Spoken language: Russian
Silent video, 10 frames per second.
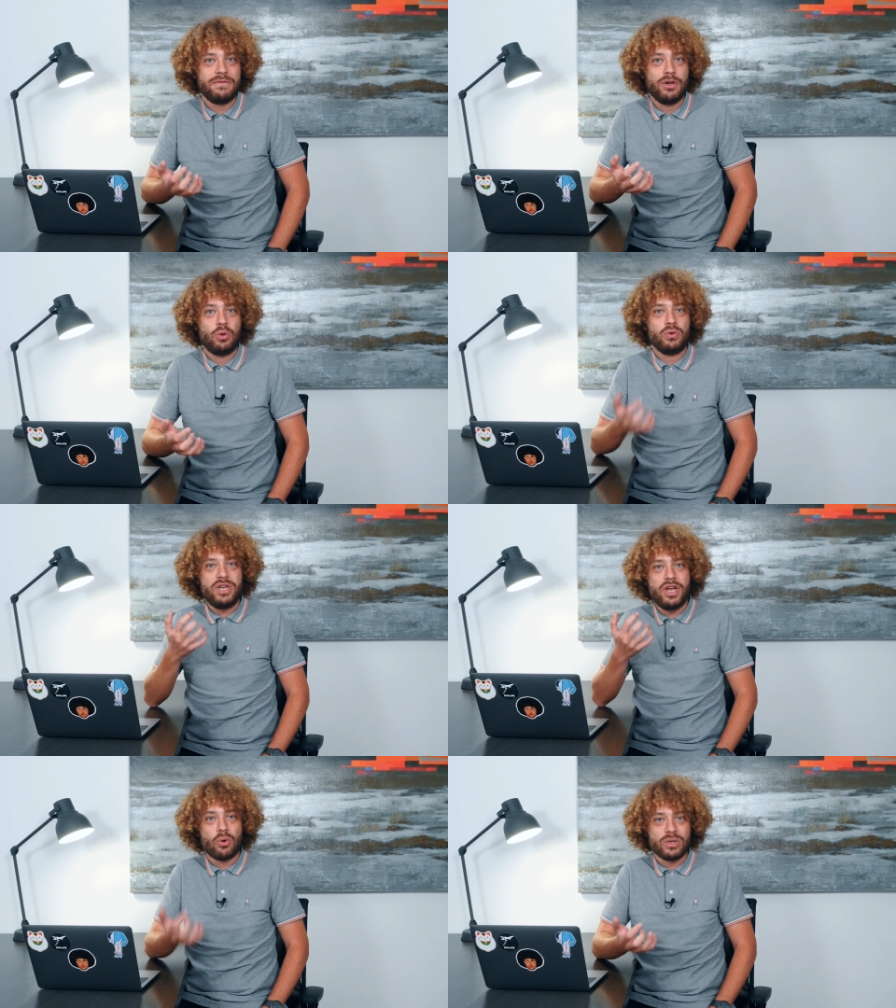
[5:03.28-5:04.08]
своих
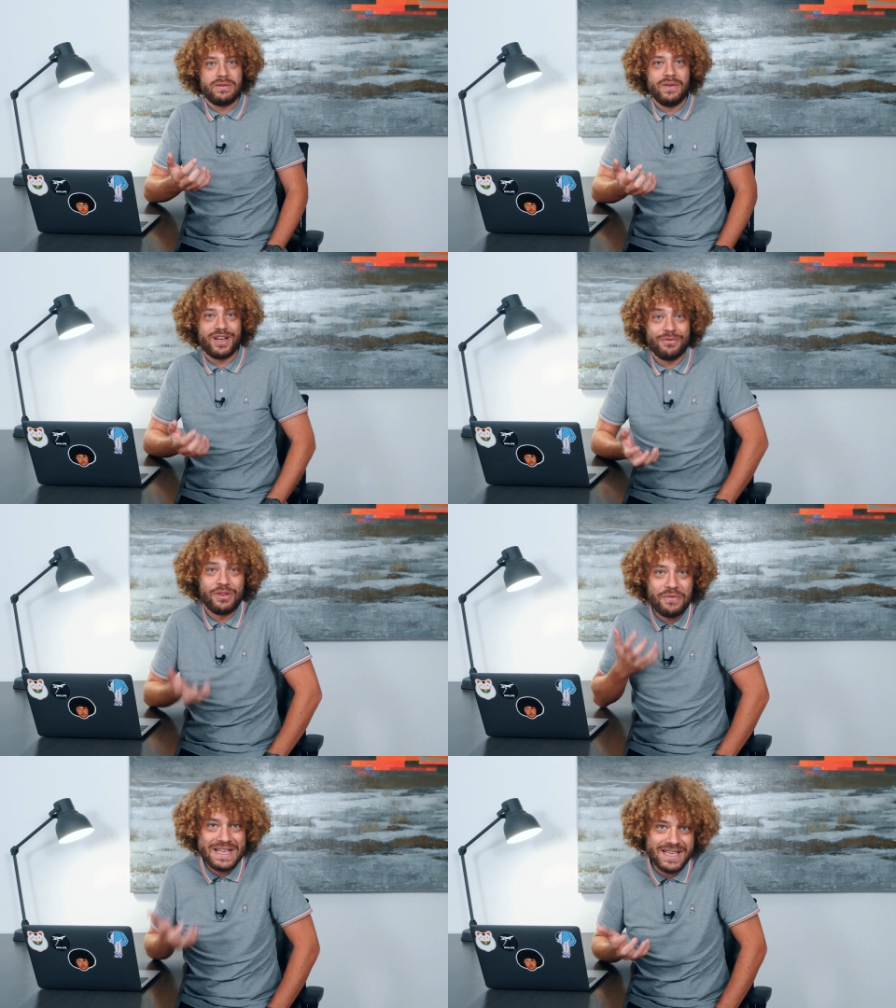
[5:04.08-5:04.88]
друзей, родственников,
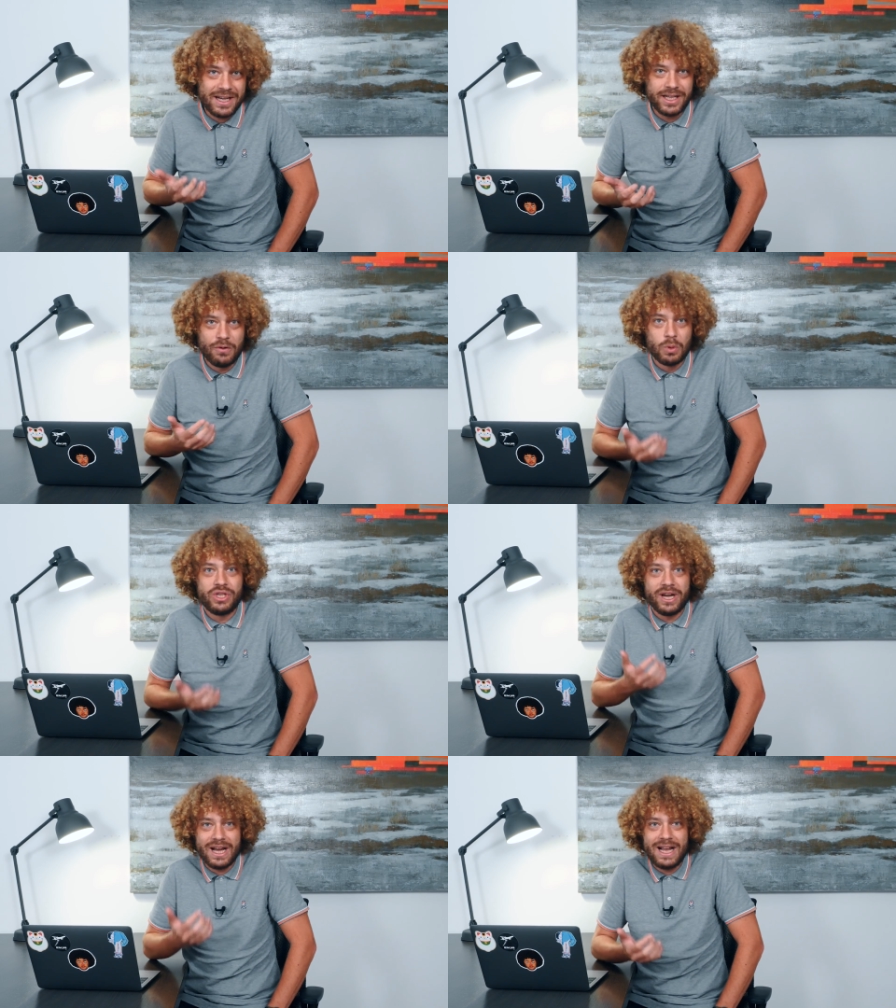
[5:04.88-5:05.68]
два дня, когда вы
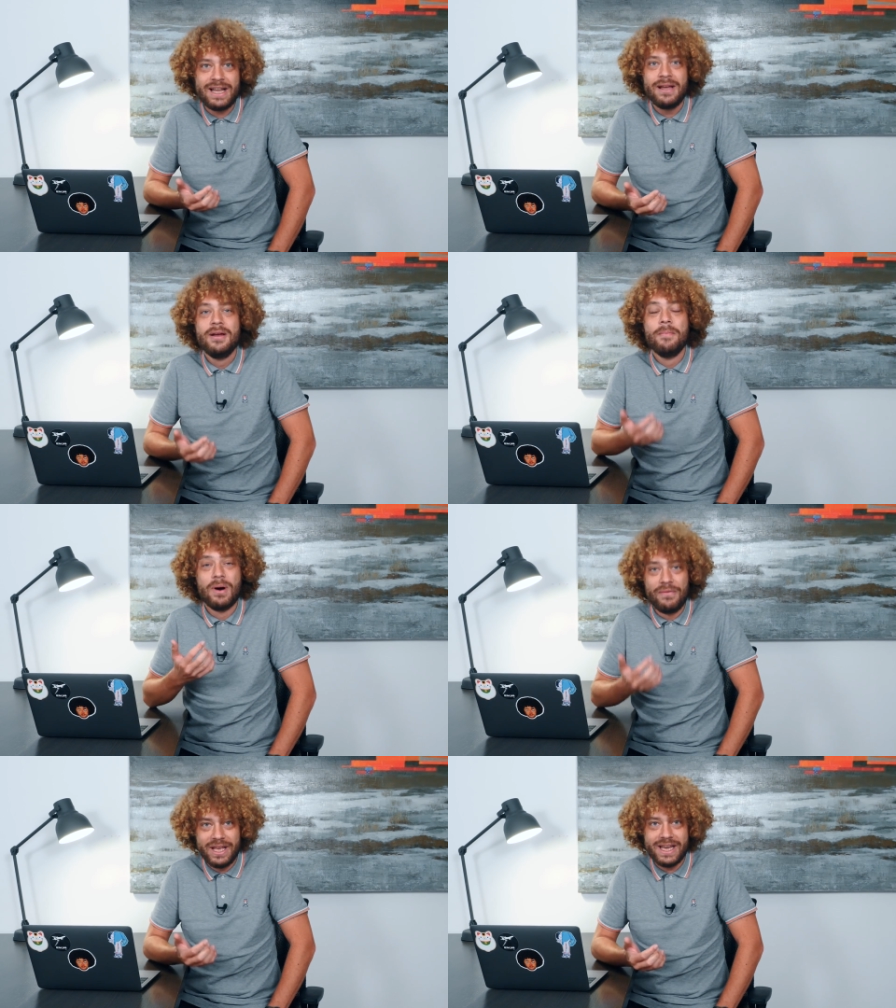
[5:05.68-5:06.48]
можете реально
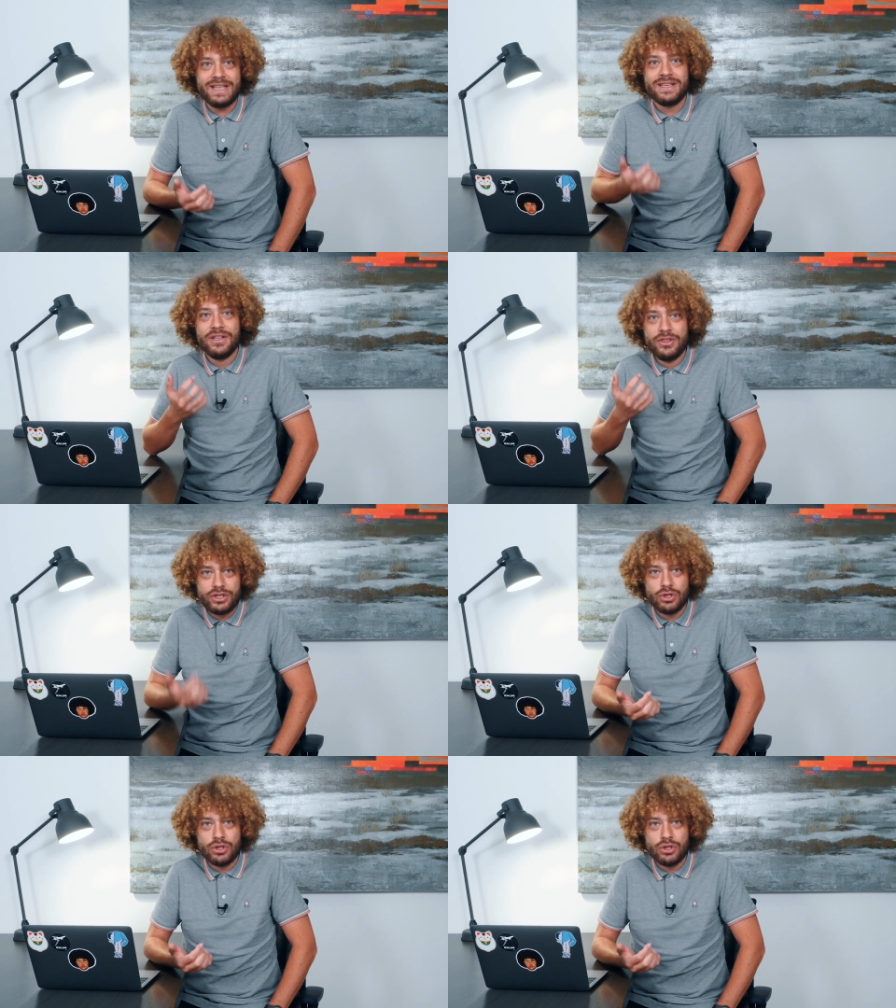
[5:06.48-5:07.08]
повлиять на